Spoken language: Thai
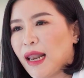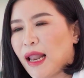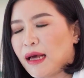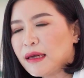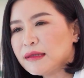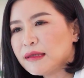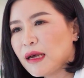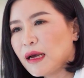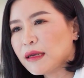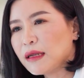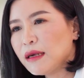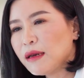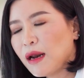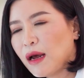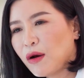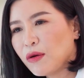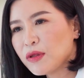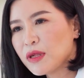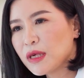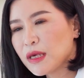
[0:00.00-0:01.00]
หลังจากที่
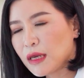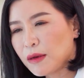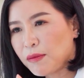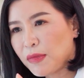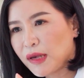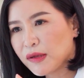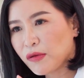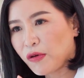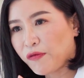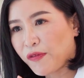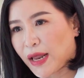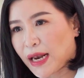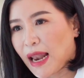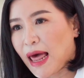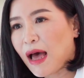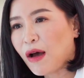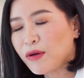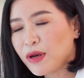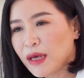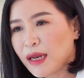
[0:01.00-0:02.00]
เราฉีดเมโซแฟต
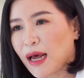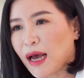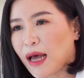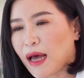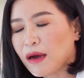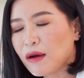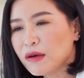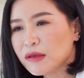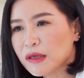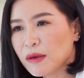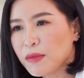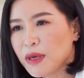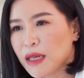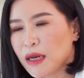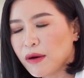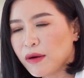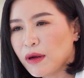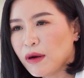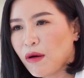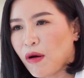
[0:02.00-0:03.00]
แล้วเนี่ยนะคะก็จะมี
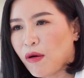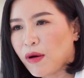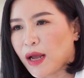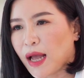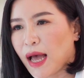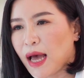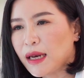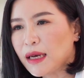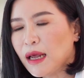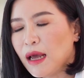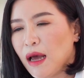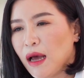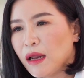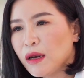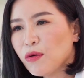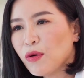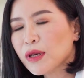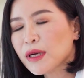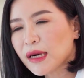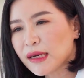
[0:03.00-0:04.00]
ในเรื่องของการ
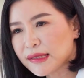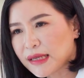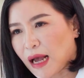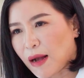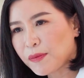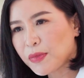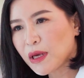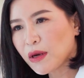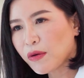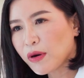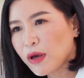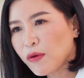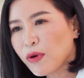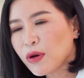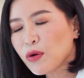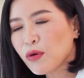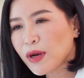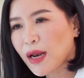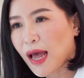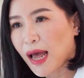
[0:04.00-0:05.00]
นวดกระชับ ที่เขาเรียก
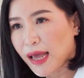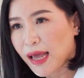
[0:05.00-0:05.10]
ว่านวด